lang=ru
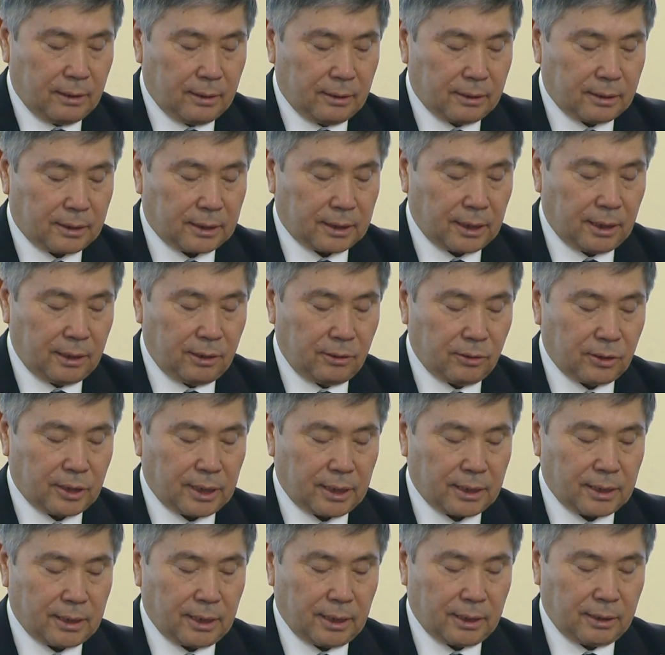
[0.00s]
С целью
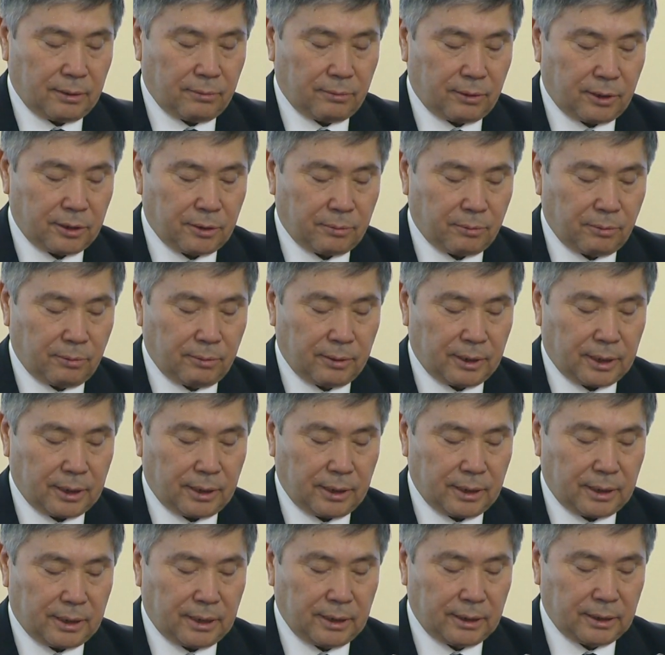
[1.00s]
создания в
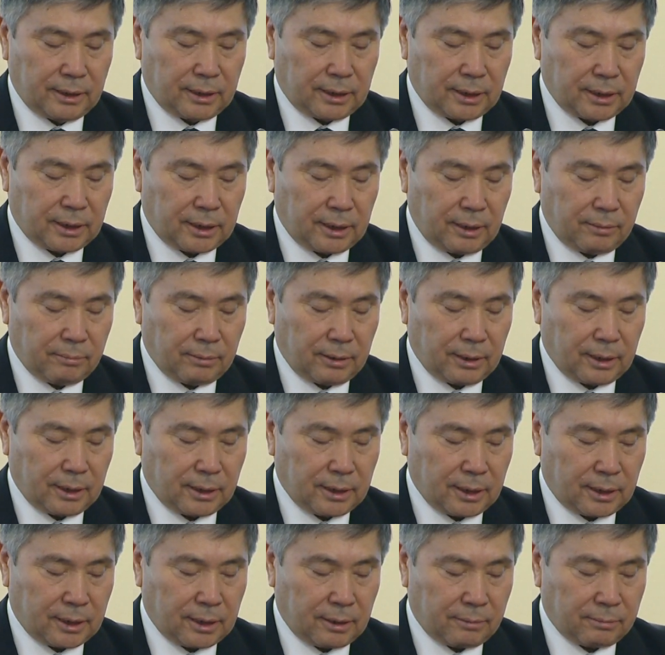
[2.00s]
Республике единой системы
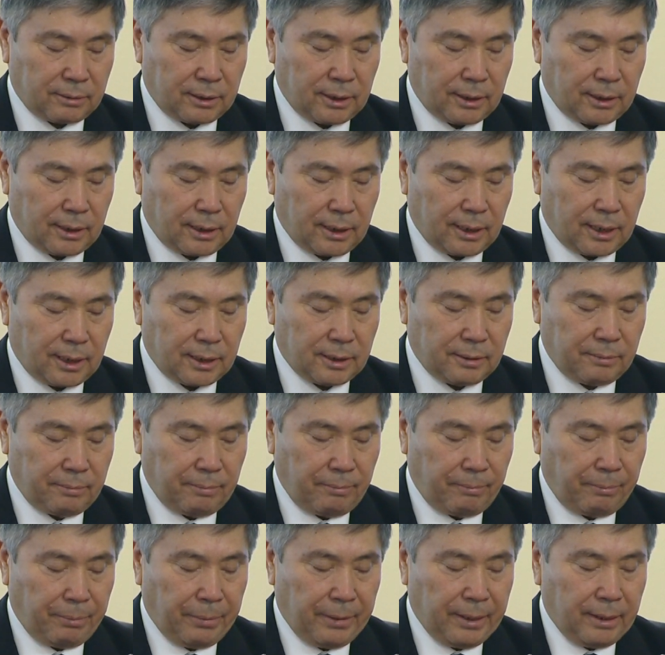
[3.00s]
газоснабжения газом –
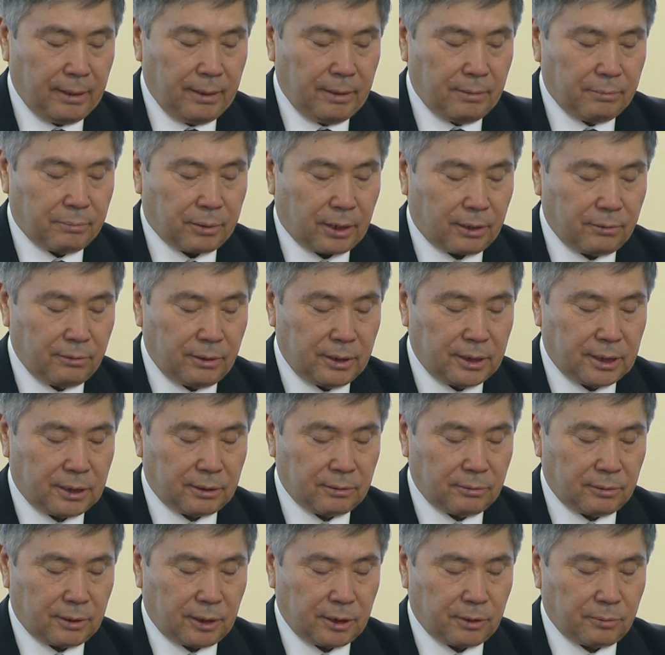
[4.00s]

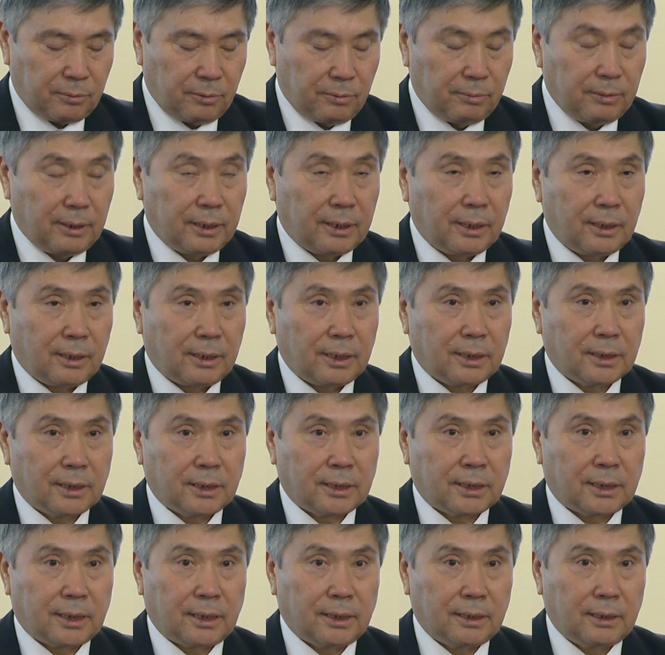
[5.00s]
Правительством Республики
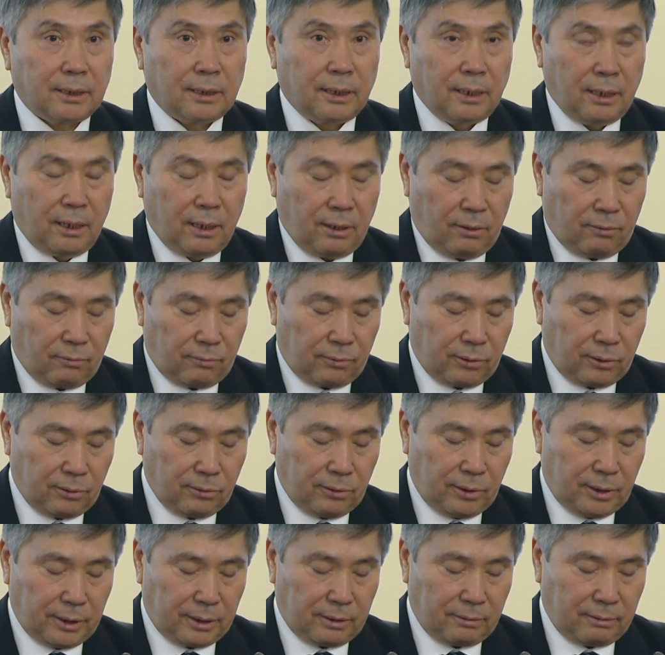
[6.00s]
Казахстан в
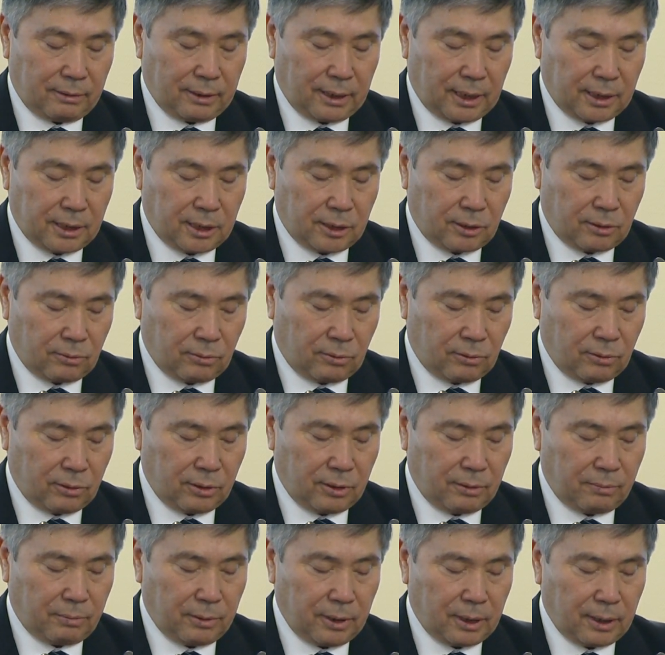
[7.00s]
июле 2012
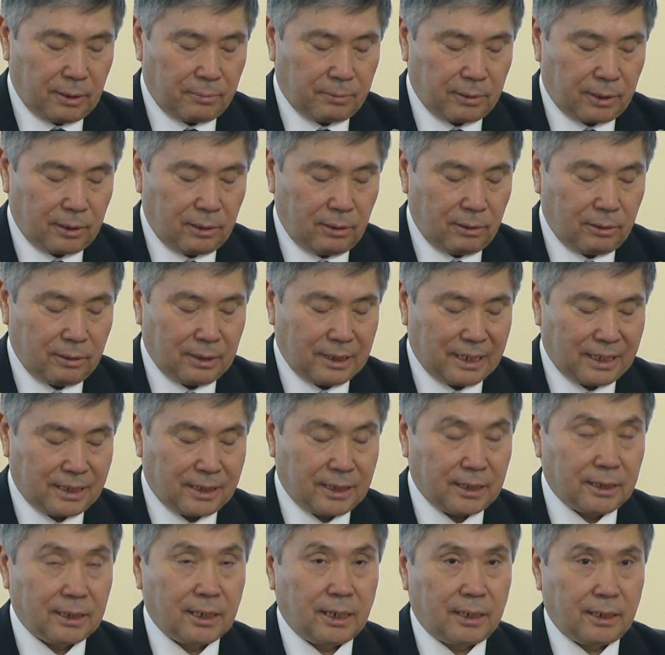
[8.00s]
года был определен
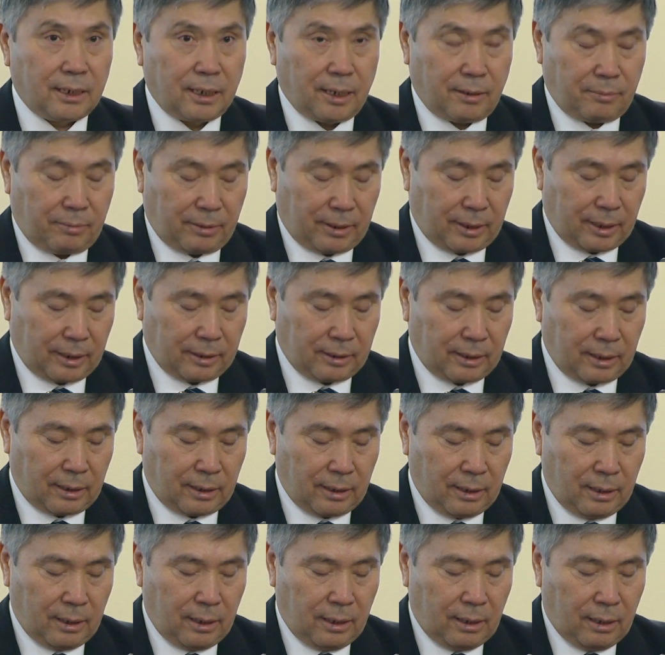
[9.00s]
национальный оператор
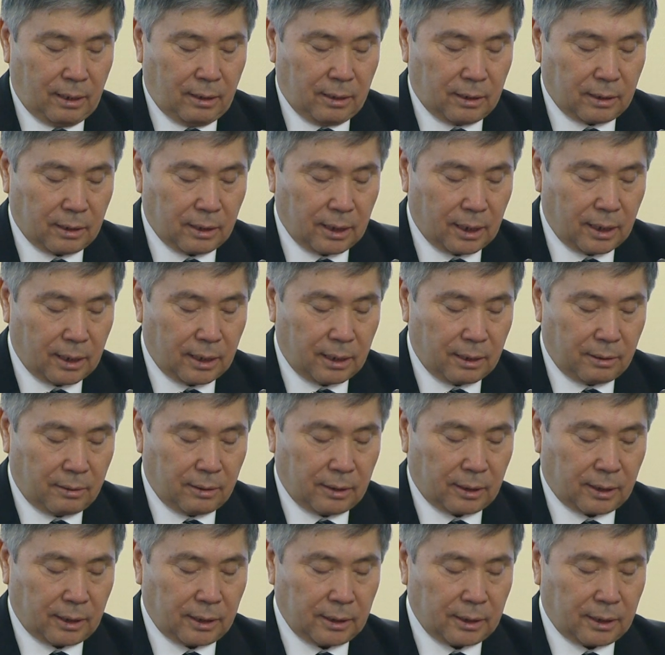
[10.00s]

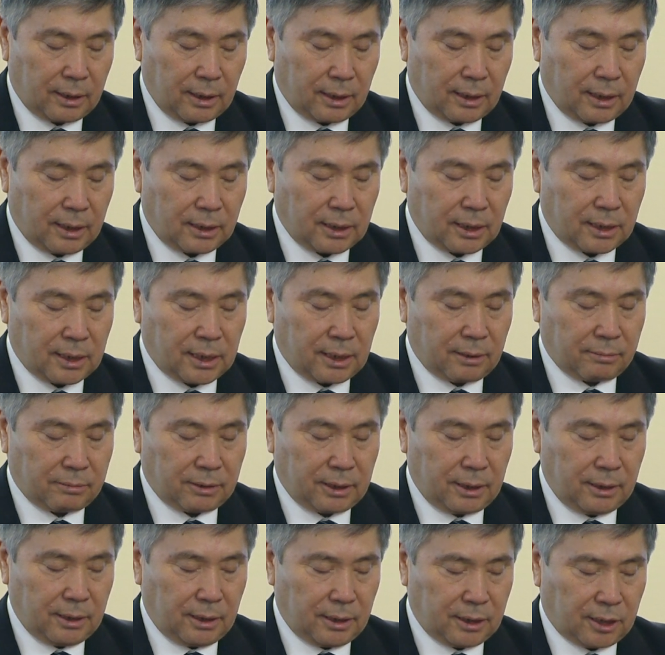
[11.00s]
на рынке
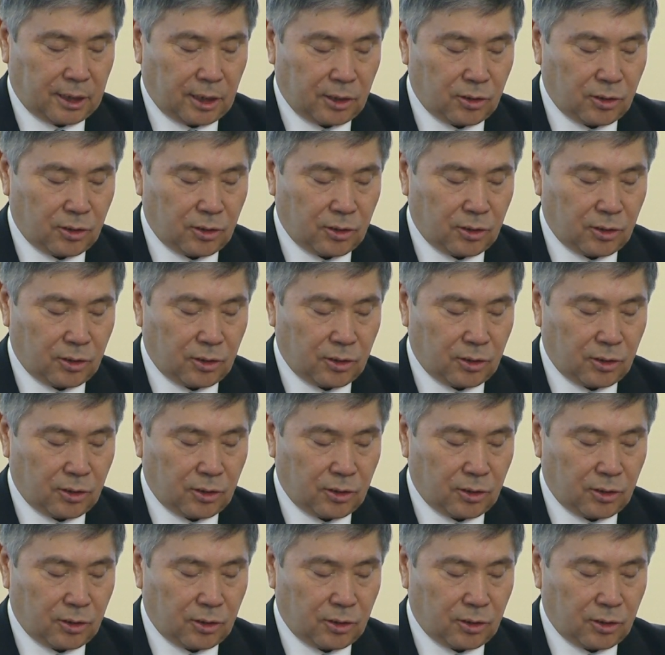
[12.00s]
газоснабжения с